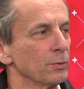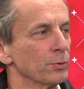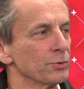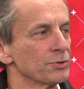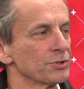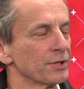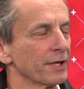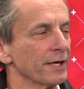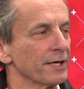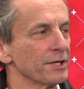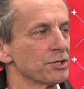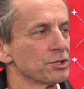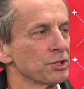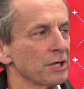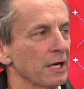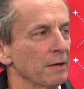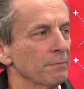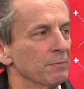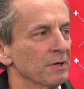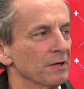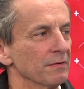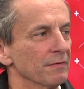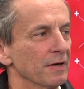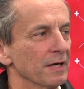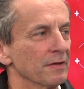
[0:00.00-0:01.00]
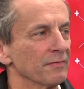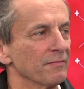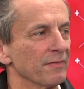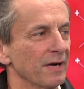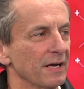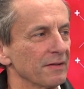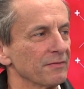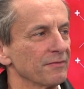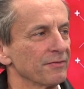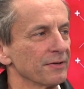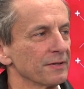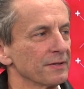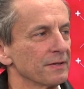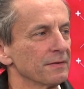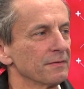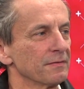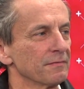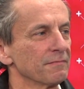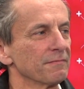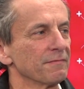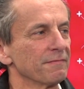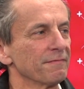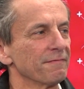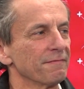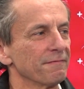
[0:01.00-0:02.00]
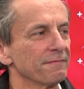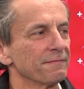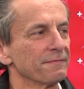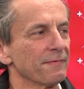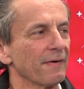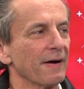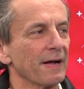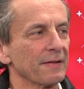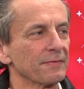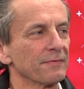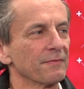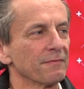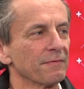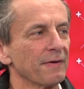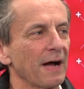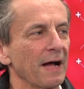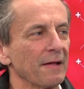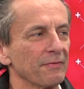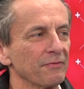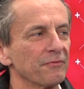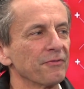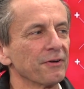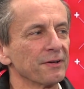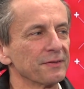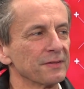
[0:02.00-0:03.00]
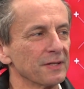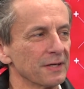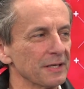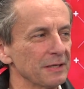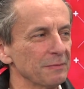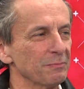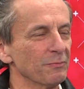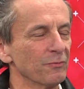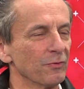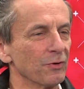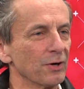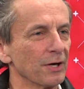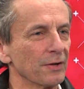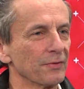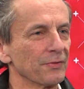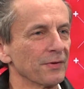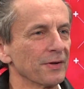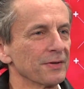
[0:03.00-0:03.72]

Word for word: österreichstämmig waren waren, waren waren, vertrieben worden.